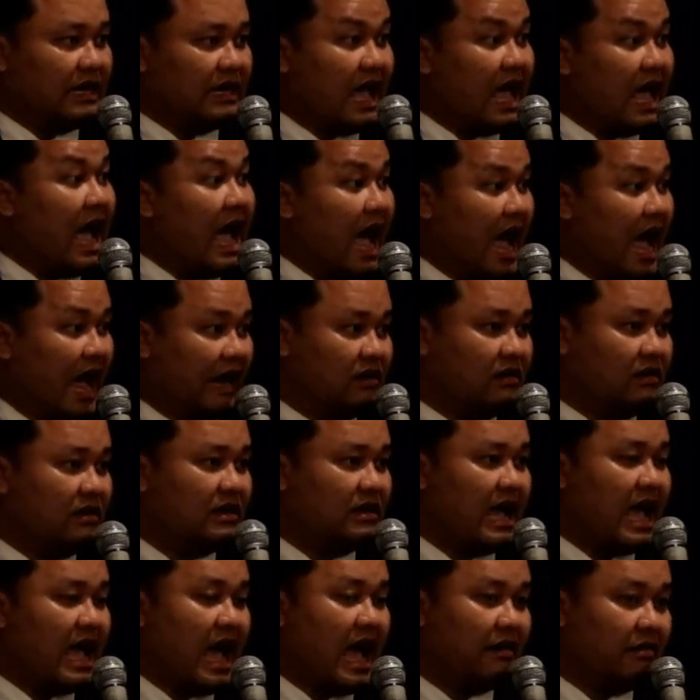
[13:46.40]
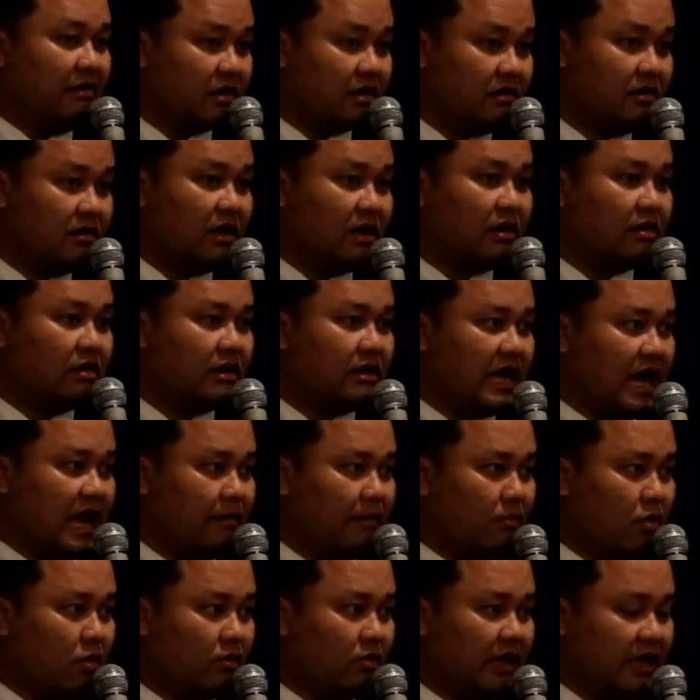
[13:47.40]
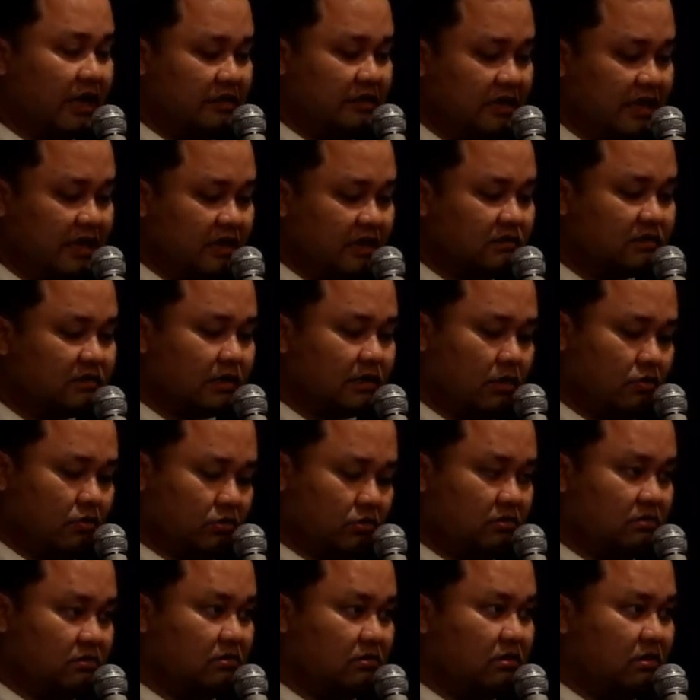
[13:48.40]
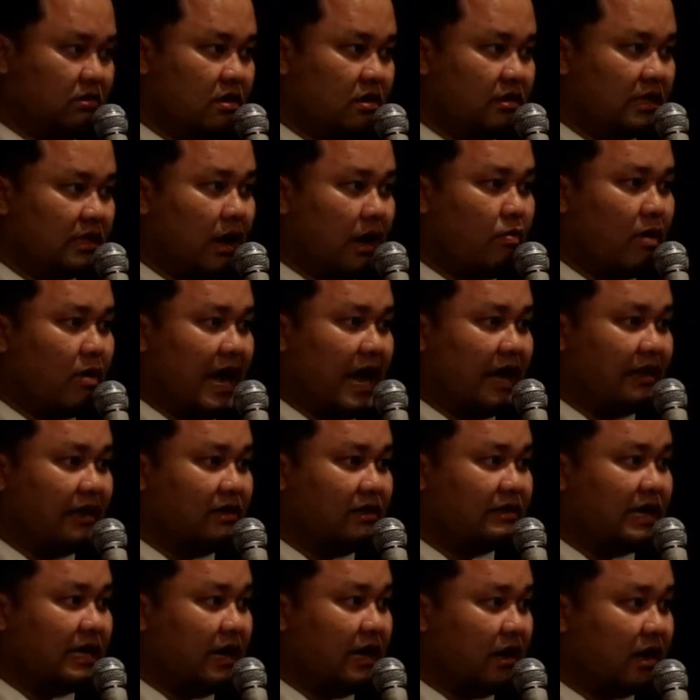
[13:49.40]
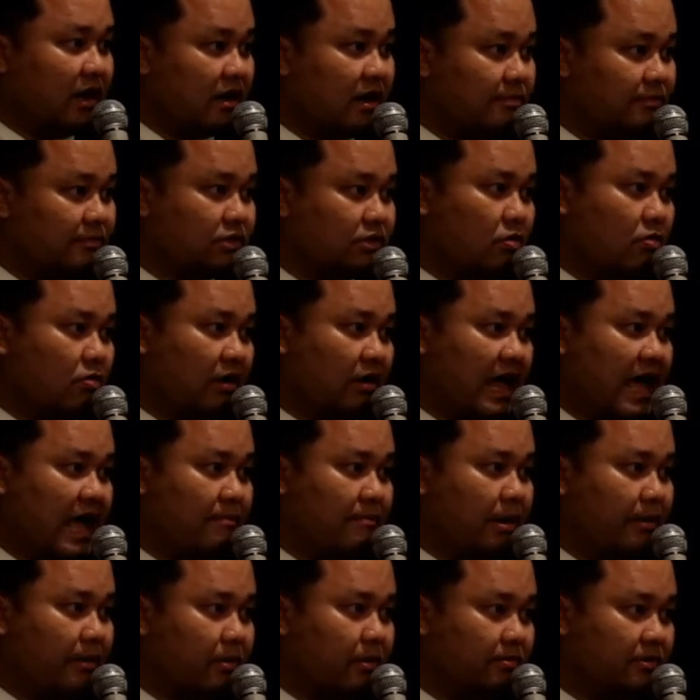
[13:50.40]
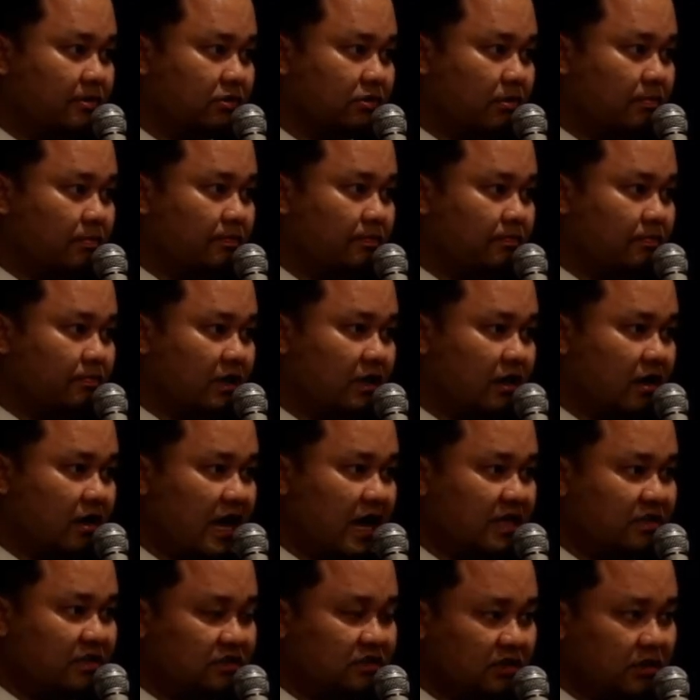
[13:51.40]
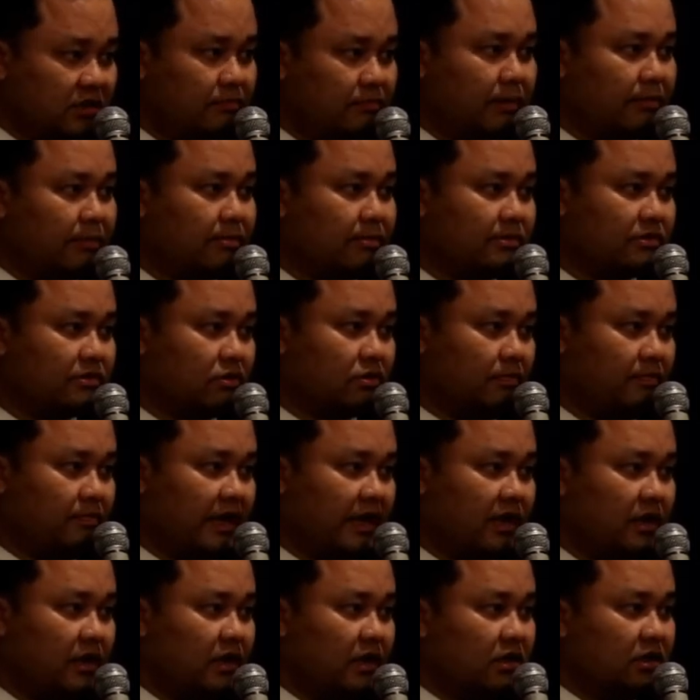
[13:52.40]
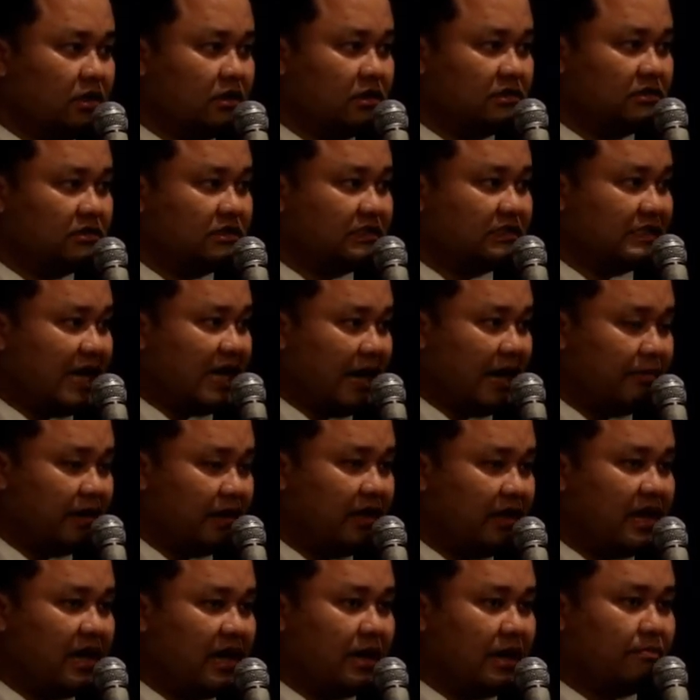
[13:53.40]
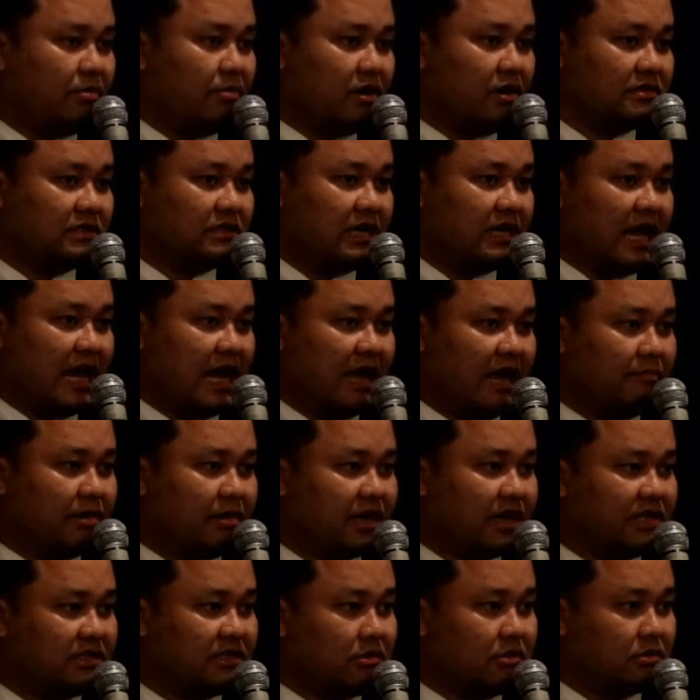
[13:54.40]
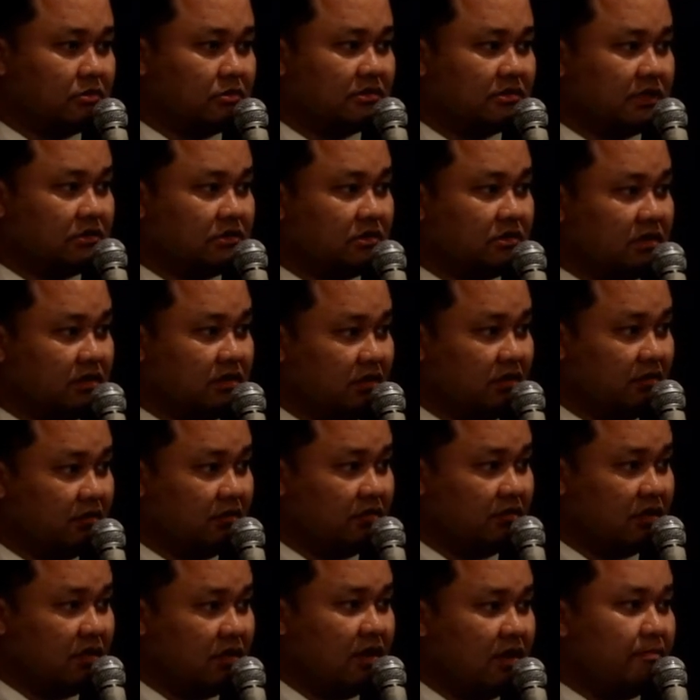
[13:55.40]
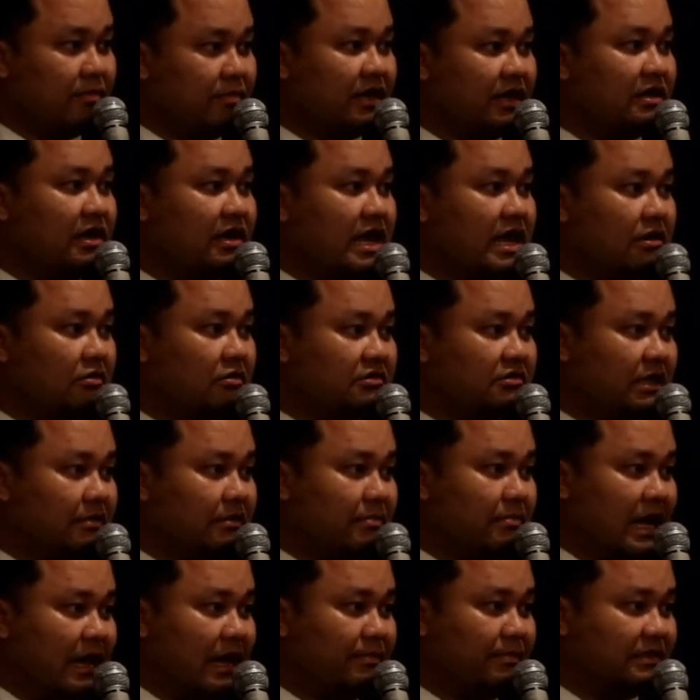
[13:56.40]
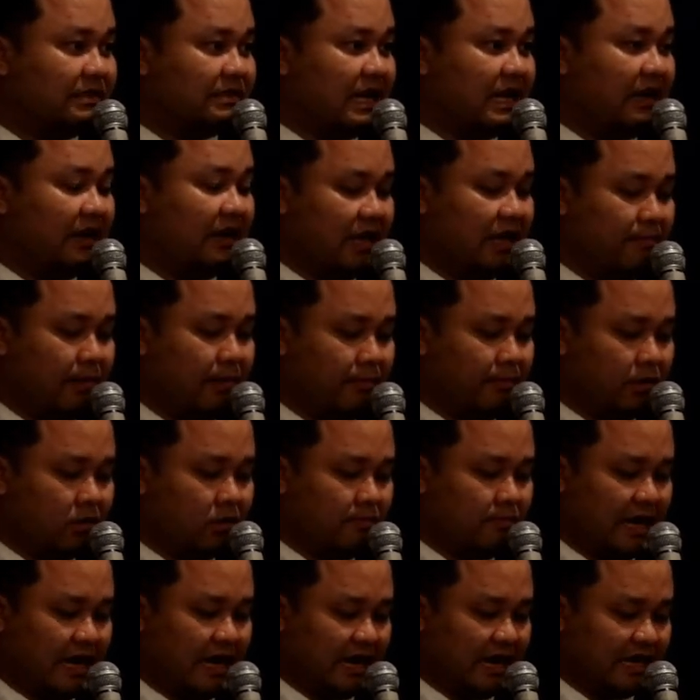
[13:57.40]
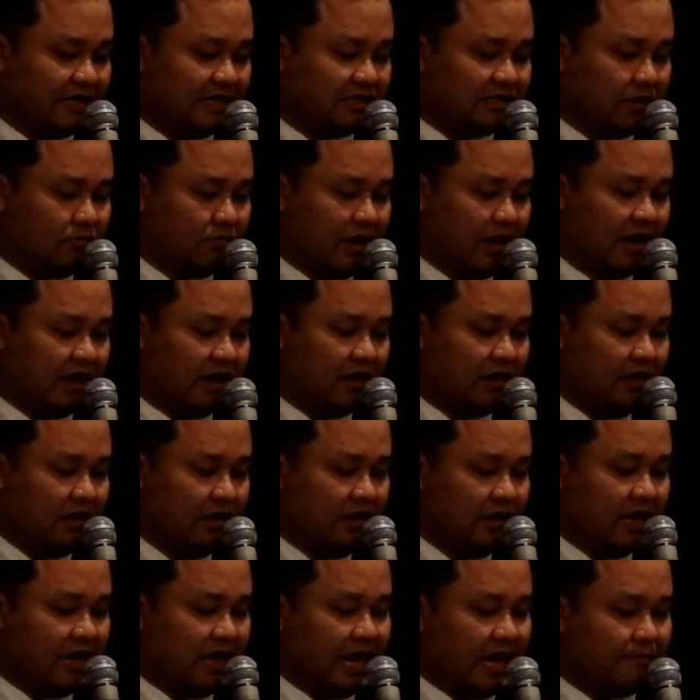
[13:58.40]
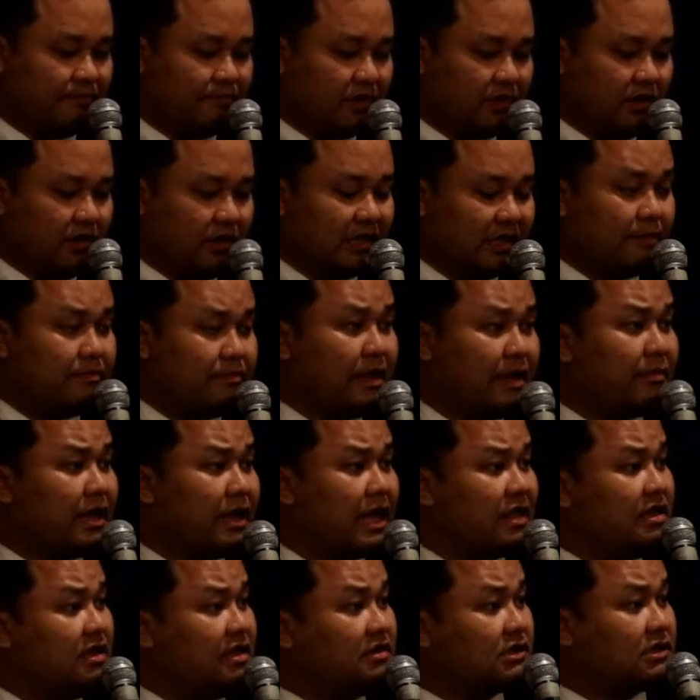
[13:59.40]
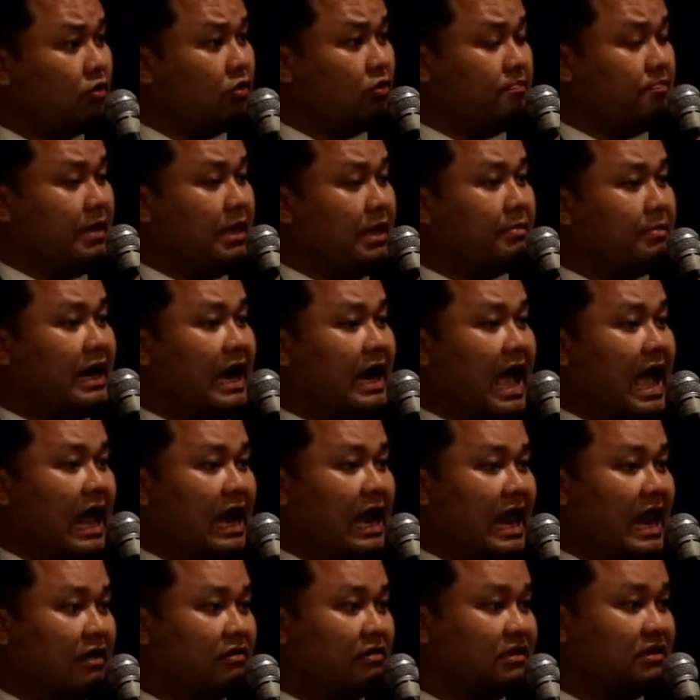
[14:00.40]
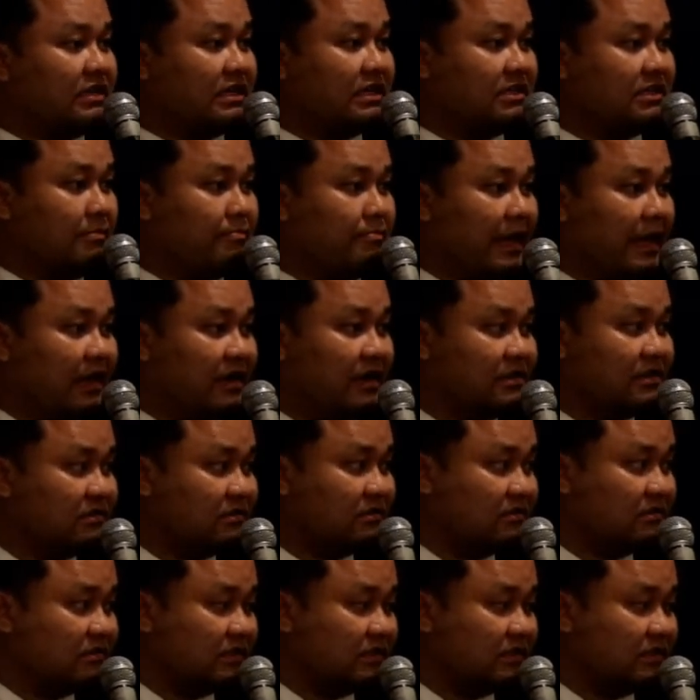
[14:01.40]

ทหารทหารเรือแล้วก็ทหารบกเนี่ยยิงสรุปถวายตั้งแต่เริ่มส่งน้ำพระบรมศพแล้วก็อัญเชิญพระบรมศพเนี่ยจากพระที่นั่งอัมพรสถานพระราชวังดุสิตจนถึง พระที่นั่งดุสิตมหาปราสาทในพระบรมหาราชวังนะครับธรรมเนียมการยิงสลุดมีมานานแล้วตั้งแต่สมัยรั